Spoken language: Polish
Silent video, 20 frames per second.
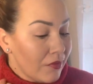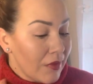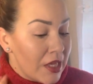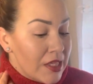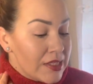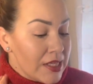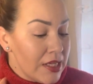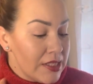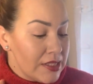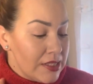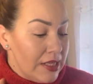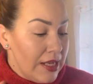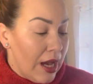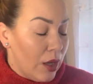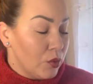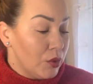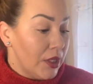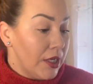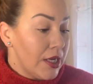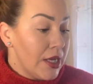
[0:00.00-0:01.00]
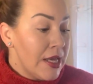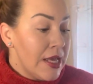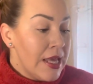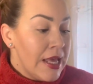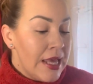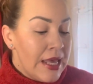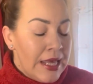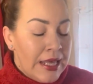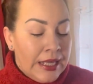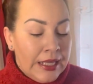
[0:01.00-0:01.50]
z Estee Lauder.
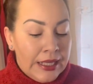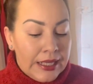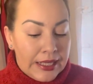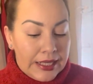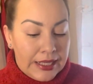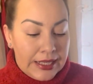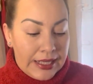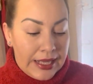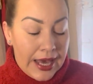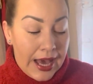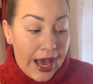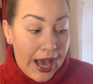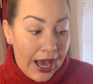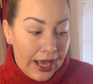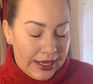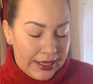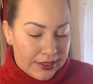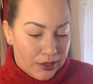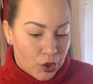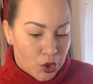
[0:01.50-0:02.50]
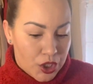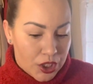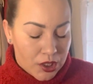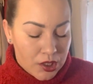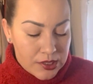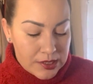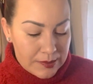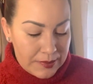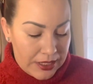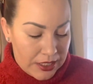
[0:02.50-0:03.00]
E, ale do
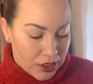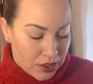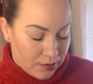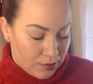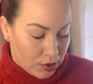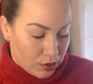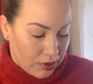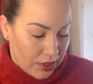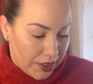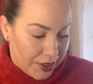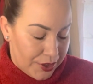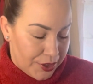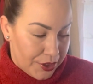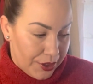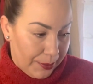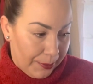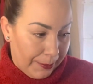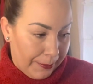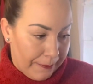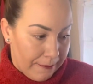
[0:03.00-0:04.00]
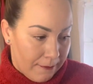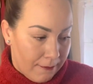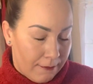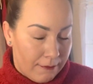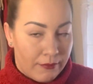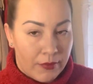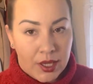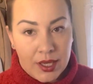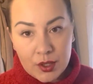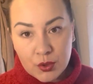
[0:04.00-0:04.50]
czego zmierzam, słuchajcie?
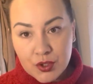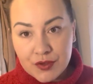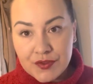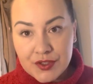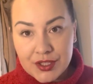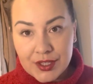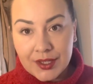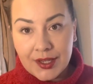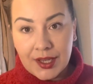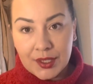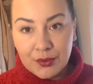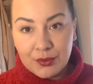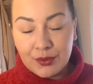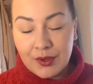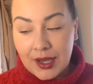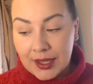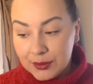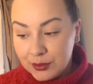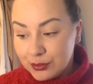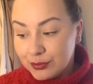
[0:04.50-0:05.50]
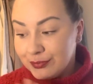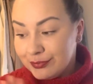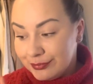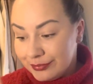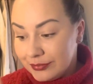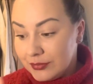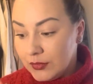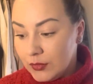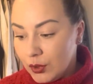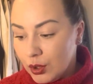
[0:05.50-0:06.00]
Bo ja oczywiście gadu, gadu.
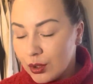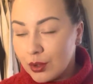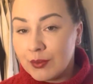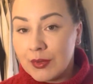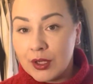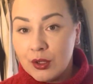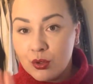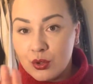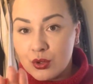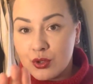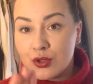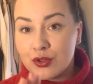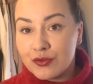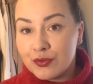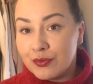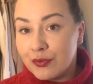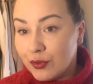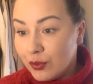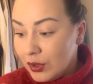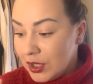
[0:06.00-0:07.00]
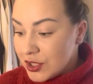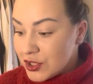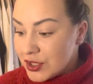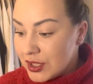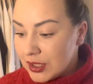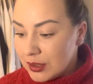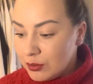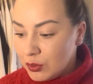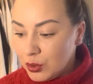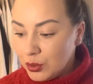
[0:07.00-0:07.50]
Norma, już w ogóle
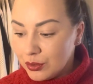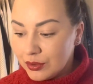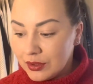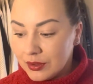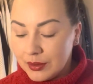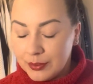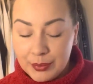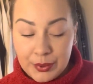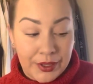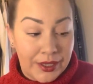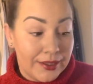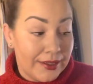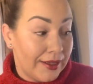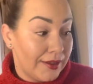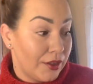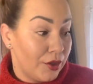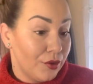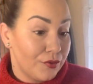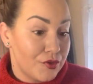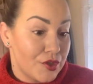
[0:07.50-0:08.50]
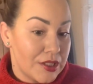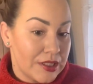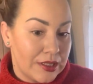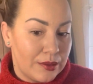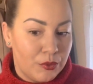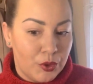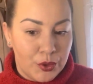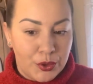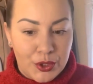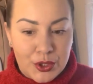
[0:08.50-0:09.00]
4 minuty pogadanki o
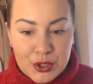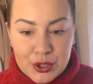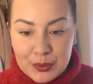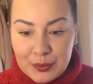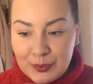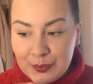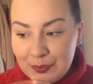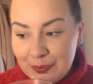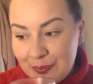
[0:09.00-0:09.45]
wszystkim i o niczym.